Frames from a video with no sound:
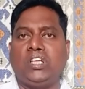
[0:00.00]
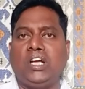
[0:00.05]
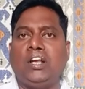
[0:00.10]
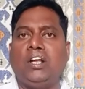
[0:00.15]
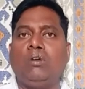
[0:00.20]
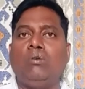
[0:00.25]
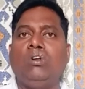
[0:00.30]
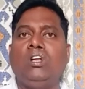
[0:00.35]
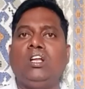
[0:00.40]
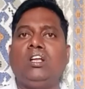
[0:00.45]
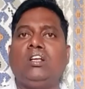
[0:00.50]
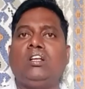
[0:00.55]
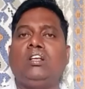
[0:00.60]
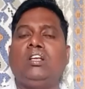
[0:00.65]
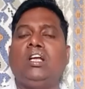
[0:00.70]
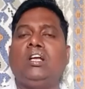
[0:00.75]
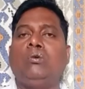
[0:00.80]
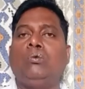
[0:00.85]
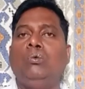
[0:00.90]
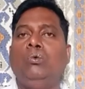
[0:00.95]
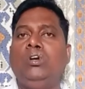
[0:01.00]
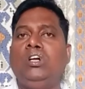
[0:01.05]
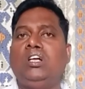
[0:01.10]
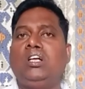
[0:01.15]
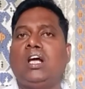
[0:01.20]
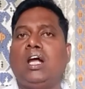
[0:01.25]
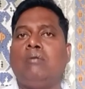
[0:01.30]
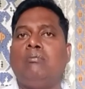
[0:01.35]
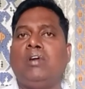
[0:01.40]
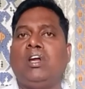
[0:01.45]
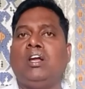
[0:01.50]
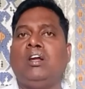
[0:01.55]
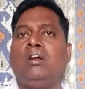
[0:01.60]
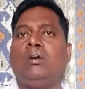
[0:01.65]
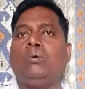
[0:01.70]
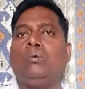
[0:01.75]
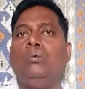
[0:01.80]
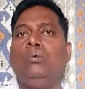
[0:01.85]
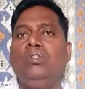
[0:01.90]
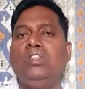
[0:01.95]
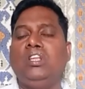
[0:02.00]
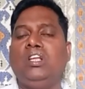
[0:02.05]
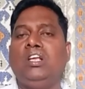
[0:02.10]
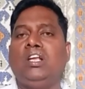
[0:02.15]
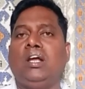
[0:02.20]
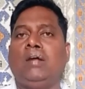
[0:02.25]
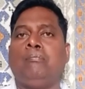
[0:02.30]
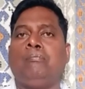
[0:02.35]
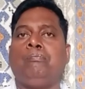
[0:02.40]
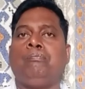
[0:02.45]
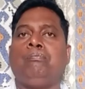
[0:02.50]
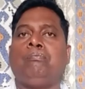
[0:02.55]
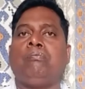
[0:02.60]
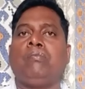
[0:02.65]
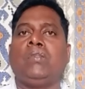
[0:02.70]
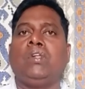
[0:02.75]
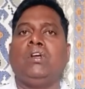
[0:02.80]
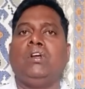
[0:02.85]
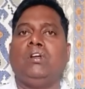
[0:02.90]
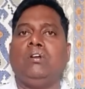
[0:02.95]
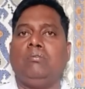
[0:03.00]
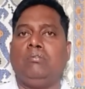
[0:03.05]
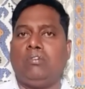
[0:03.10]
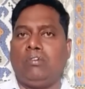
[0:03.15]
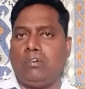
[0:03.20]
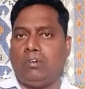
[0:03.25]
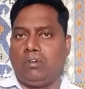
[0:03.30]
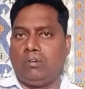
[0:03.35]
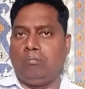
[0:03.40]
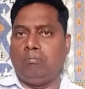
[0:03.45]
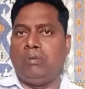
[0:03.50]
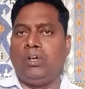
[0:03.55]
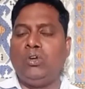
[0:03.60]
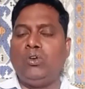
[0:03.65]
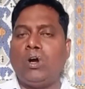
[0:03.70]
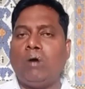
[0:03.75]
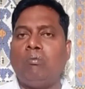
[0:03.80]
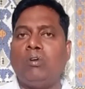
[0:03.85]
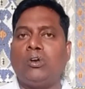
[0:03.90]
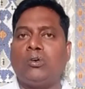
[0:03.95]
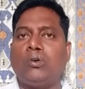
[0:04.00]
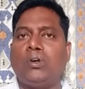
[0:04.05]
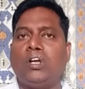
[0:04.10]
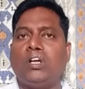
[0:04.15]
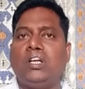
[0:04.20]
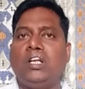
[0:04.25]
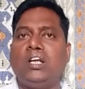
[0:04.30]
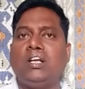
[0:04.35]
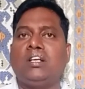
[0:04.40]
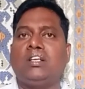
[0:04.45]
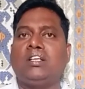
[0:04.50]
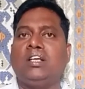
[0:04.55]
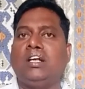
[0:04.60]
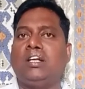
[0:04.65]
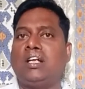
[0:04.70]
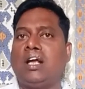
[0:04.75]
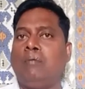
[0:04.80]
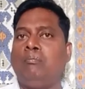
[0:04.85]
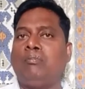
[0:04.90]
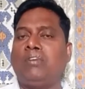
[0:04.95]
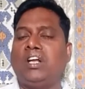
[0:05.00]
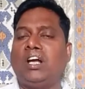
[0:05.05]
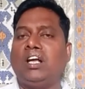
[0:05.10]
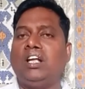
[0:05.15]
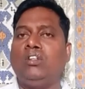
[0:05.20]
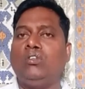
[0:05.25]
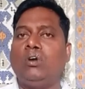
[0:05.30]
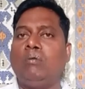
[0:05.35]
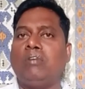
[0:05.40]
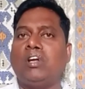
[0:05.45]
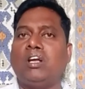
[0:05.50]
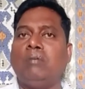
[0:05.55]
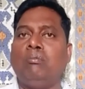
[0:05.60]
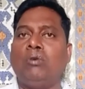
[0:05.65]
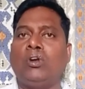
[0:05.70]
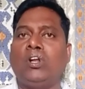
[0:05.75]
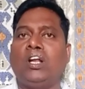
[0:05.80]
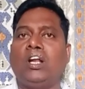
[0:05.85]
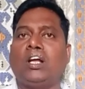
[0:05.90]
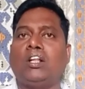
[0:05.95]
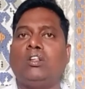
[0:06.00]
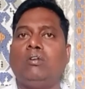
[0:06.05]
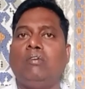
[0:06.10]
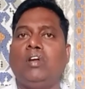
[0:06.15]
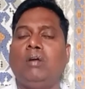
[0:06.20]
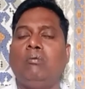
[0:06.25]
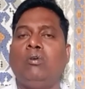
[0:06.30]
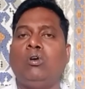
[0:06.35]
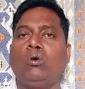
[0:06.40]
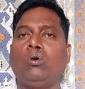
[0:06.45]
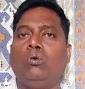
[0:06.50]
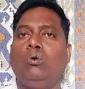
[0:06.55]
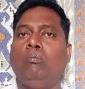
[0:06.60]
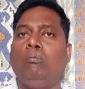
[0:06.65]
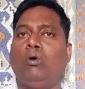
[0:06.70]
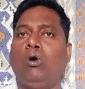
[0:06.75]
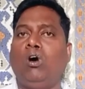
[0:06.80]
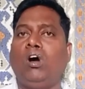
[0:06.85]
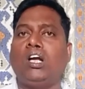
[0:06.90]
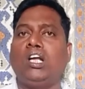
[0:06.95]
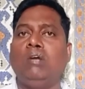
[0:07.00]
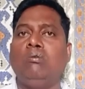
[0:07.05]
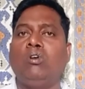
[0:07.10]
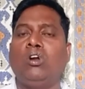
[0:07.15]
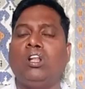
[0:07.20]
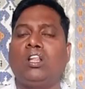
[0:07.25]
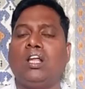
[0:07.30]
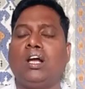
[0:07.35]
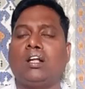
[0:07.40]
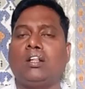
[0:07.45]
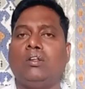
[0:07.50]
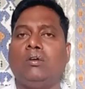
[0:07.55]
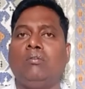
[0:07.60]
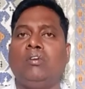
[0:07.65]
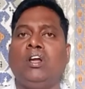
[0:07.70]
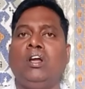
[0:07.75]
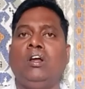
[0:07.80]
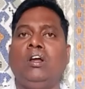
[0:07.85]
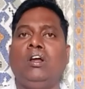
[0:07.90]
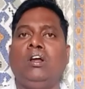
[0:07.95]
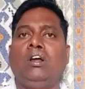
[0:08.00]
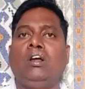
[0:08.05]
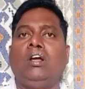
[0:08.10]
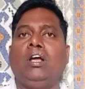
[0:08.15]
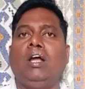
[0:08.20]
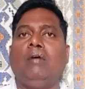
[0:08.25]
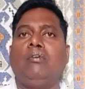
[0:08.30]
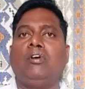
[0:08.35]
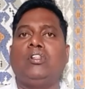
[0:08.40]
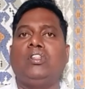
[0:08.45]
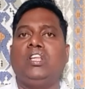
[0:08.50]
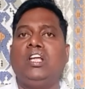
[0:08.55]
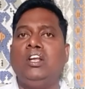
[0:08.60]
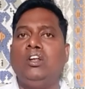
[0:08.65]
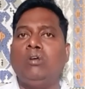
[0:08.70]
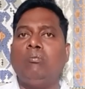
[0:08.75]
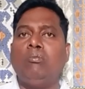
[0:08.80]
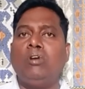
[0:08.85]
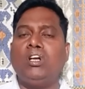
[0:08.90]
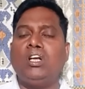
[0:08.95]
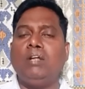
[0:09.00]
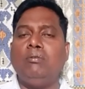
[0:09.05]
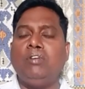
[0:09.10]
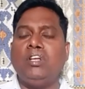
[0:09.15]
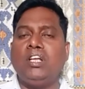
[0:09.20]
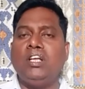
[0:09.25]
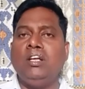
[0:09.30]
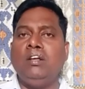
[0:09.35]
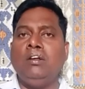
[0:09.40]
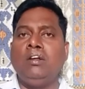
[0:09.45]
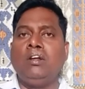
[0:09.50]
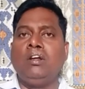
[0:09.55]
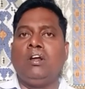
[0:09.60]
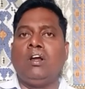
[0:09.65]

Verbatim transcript: চ্যানেলগুলি ঠিক কোন টাইমে কোন দিনে ভিডিও আপলোড করে ঠিক সেই টাইমটা কিন্তু আপনাকে মনে রাখতে হবে এবং খুব অকিবল থাকতে হবে এবার তিন নম্বর টিপস কি